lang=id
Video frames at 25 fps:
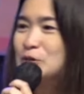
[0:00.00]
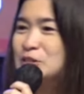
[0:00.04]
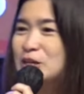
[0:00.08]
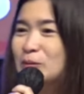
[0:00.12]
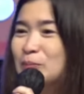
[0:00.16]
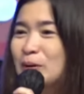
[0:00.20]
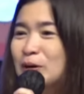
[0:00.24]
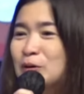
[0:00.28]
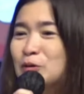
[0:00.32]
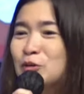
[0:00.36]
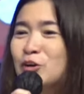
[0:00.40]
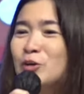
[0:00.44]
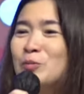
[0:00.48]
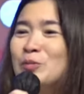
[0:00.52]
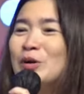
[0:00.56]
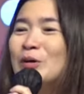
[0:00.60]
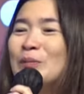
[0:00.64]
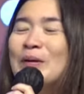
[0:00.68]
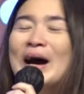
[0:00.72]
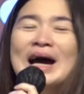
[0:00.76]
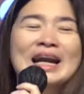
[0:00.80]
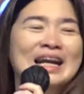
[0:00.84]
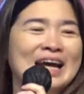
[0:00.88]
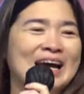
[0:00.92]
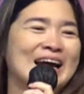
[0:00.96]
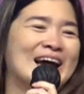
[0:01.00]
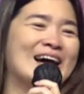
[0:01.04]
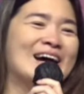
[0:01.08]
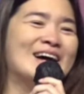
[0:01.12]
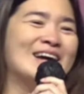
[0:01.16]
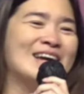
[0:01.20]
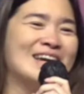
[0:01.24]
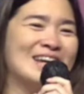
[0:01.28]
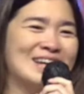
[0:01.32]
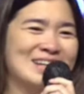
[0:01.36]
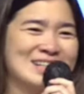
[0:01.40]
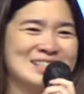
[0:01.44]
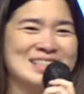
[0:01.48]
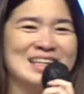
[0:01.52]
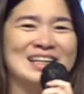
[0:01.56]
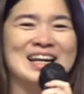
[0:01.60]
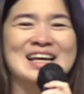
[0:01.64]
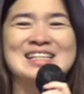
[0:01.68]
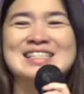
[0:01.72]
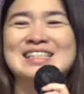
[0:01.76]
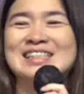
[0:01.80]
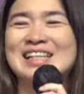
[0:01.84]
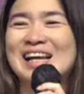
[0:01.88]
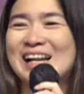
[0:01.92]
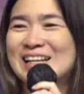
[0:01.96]
zaman dulu belum ada istilah
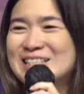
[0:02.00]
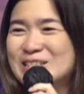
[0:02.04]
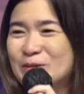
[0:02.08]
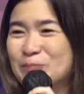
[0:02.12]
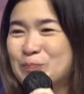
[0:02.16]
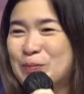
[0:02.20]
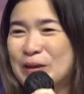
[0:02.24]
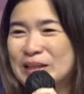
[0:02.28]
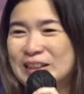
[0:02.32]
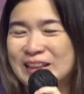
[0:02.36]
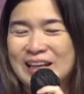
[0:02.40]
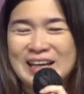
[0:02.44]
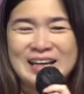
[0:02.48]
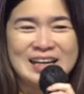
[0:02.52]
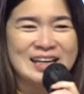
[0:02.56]
sendal jepit.